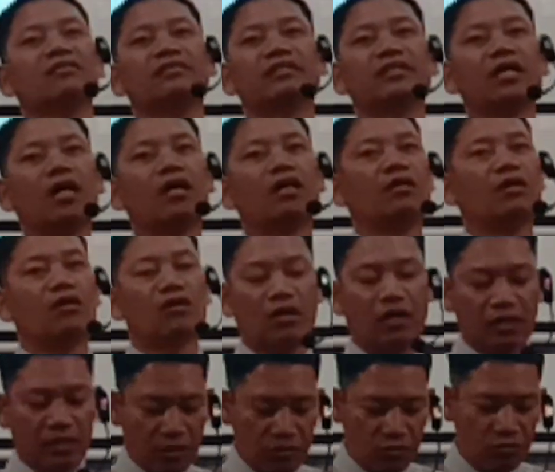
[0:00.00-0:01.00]
Dia
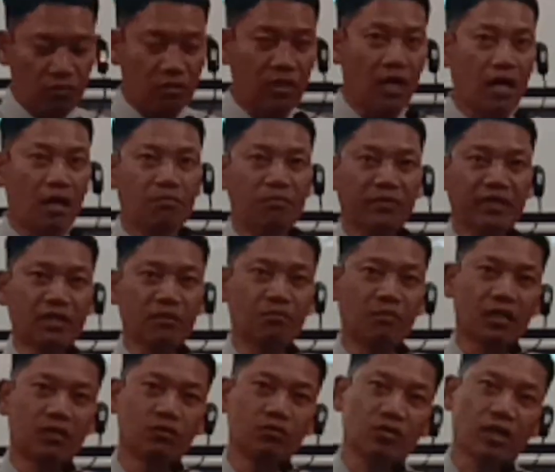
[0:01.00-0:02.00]
orang yang suka
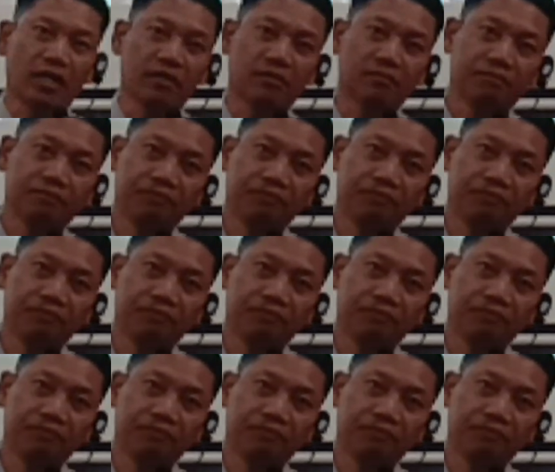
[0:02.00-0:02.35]
menyembah Tuhan.